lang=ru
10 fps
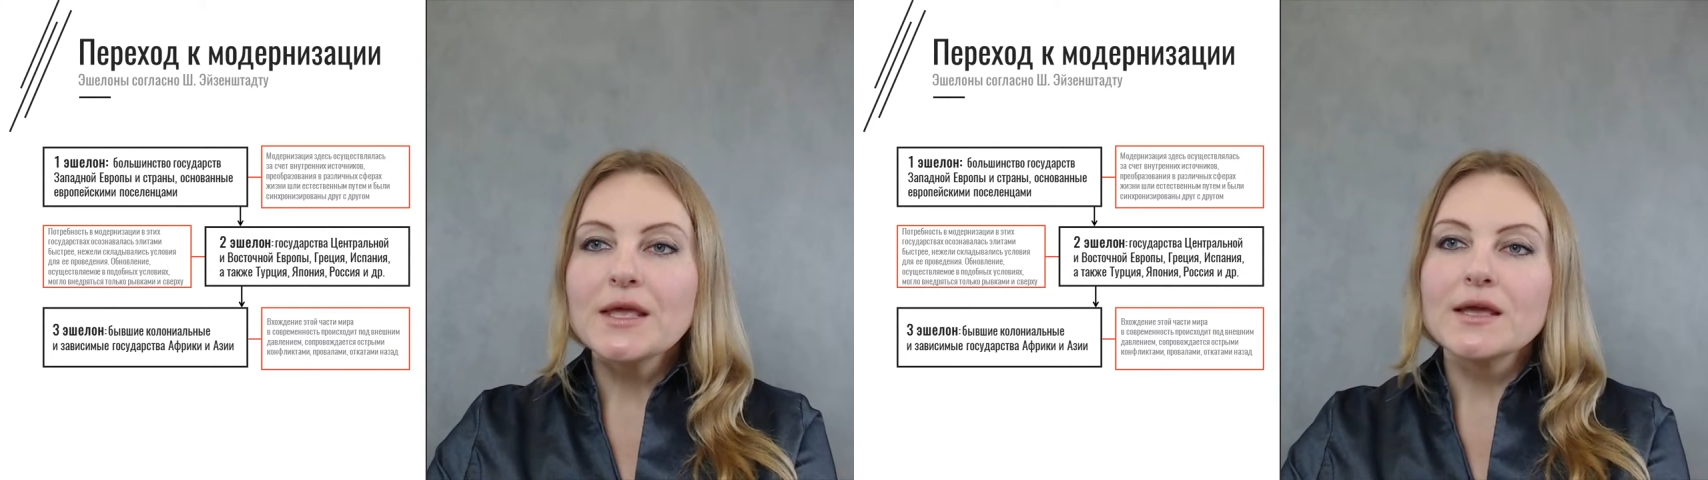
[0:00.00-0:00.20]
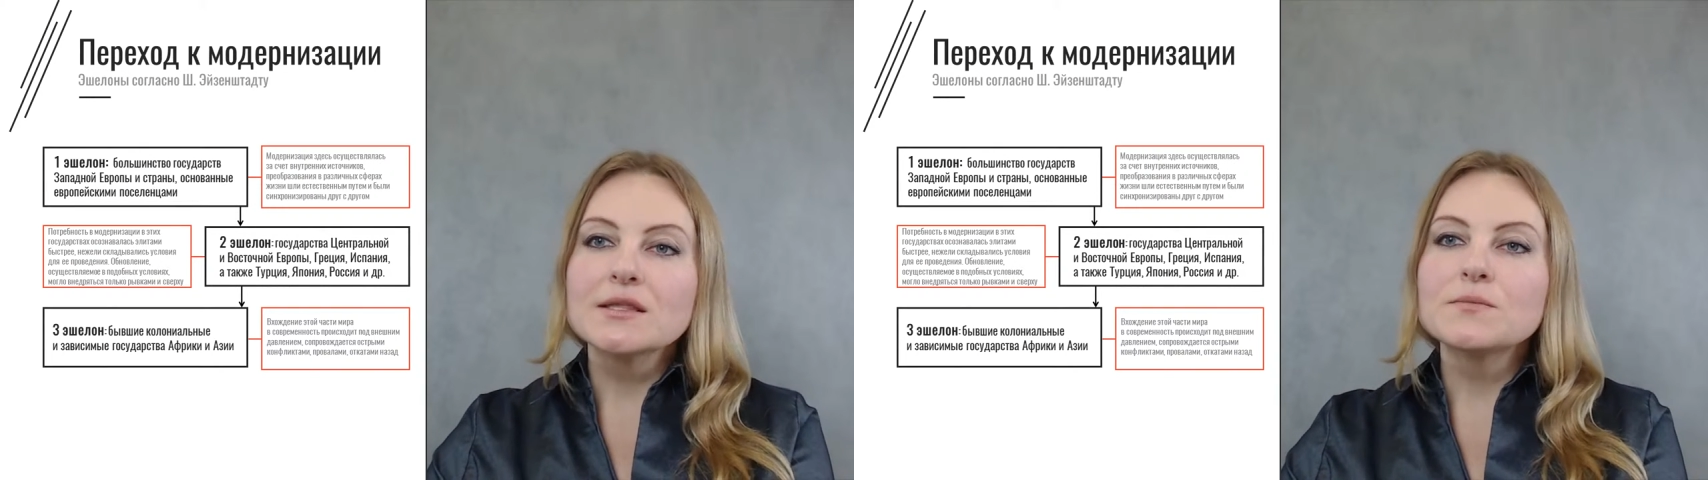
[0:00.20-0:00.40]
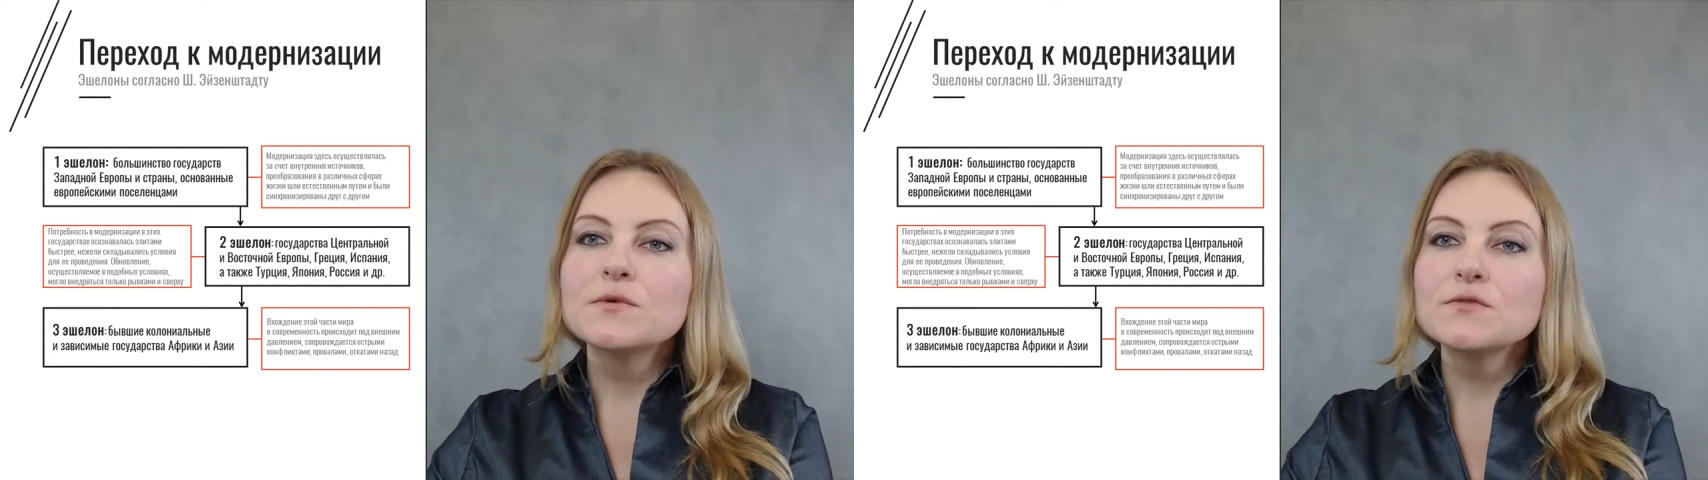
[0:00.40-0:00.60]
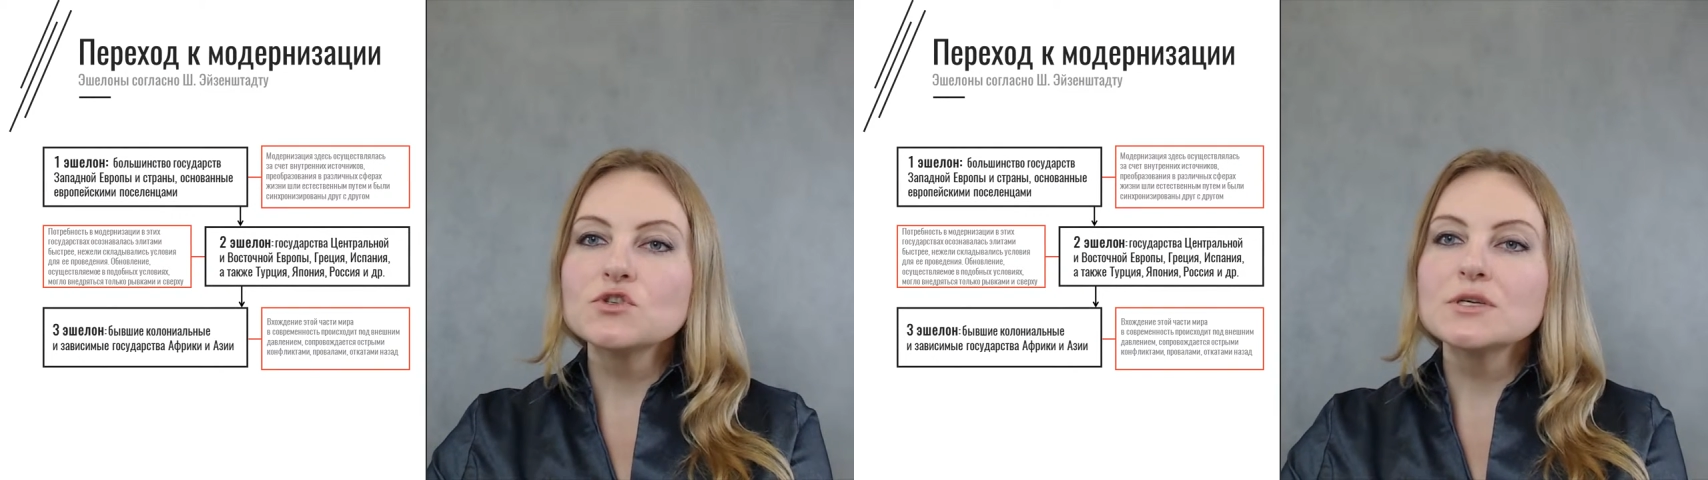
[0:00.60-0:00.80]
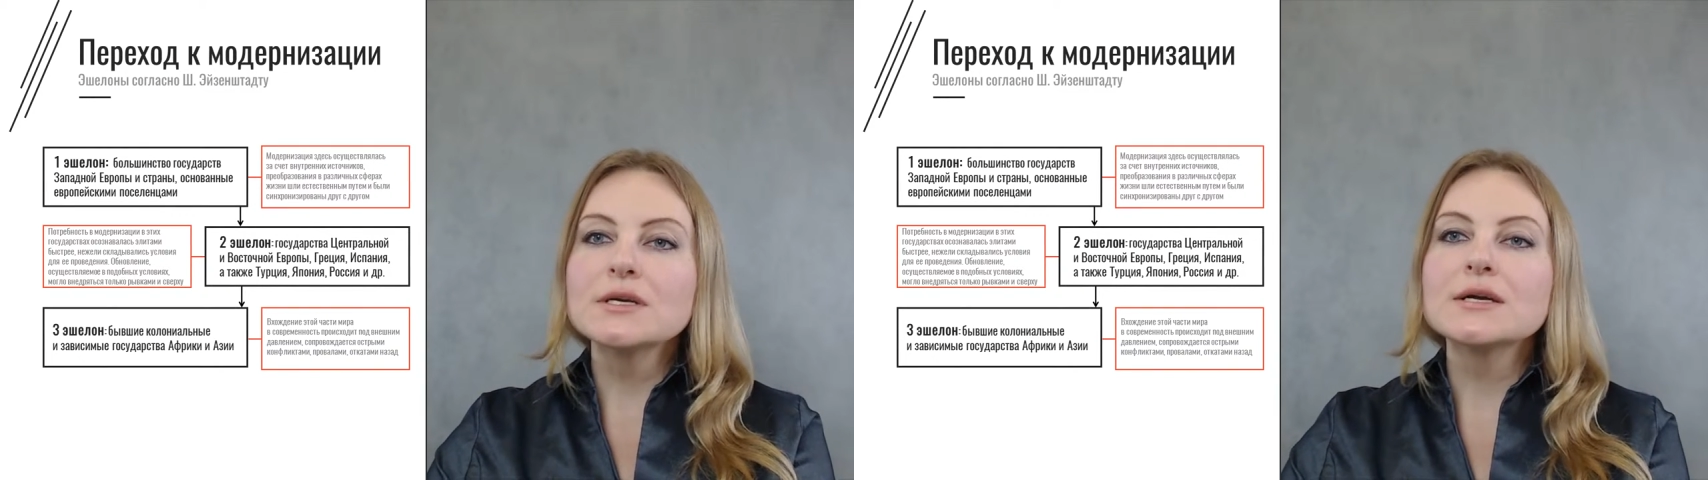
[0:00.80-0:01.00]
это
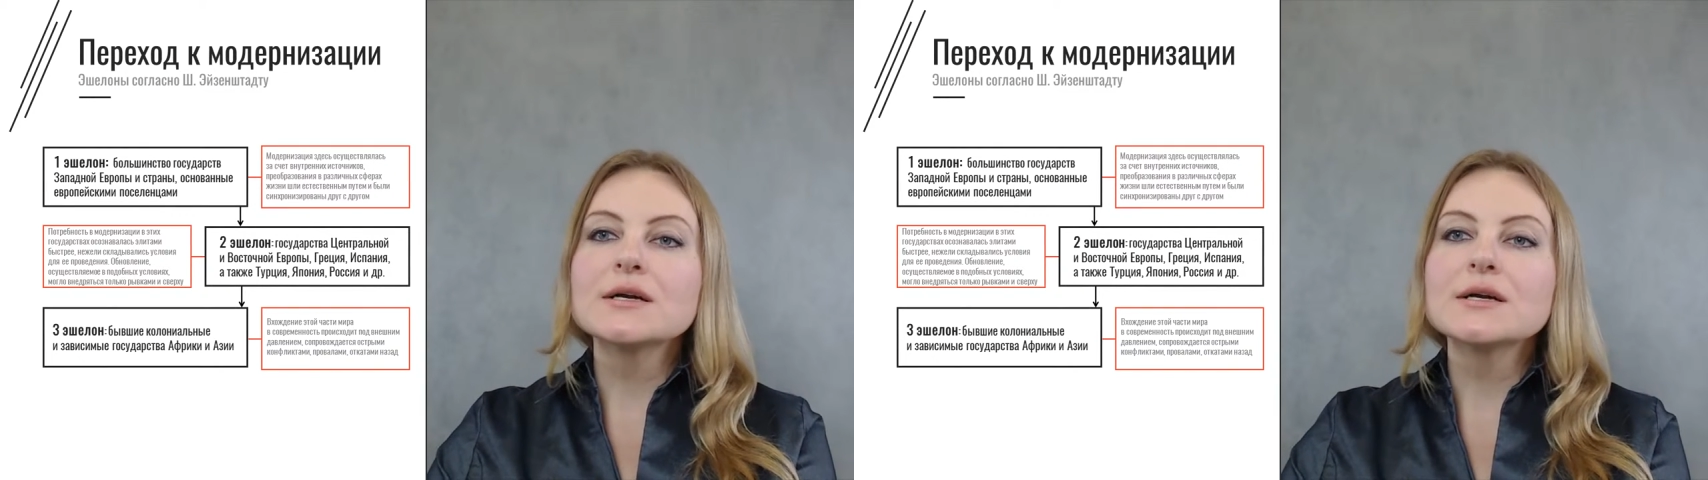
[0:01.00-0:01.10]
бывшие